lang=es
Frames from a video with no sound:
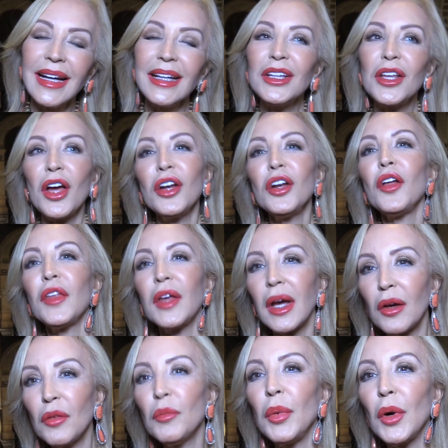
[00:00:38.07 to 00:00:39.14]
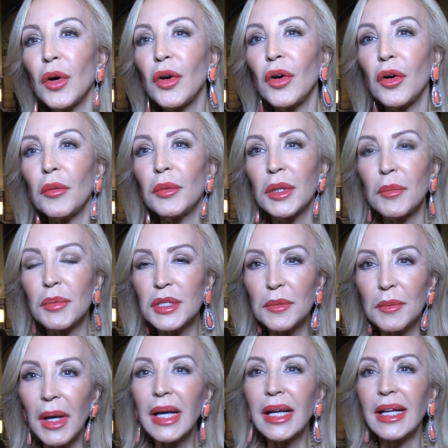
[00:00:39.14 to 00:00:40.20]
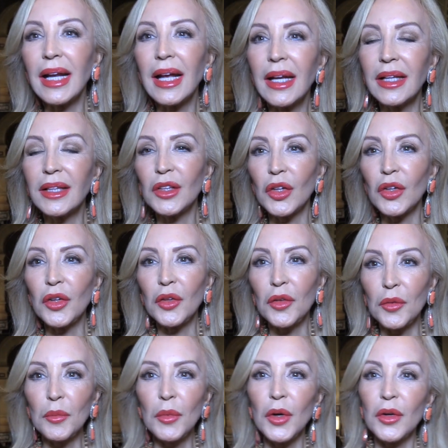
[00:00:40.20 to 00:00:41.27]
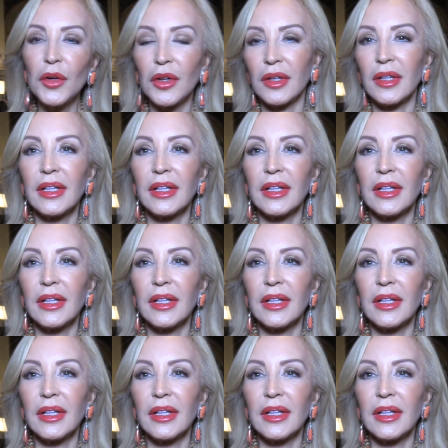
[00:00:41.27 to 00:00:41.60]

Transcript: Entonces lo dije un poco, como te puedes imaginar, en tono de humor.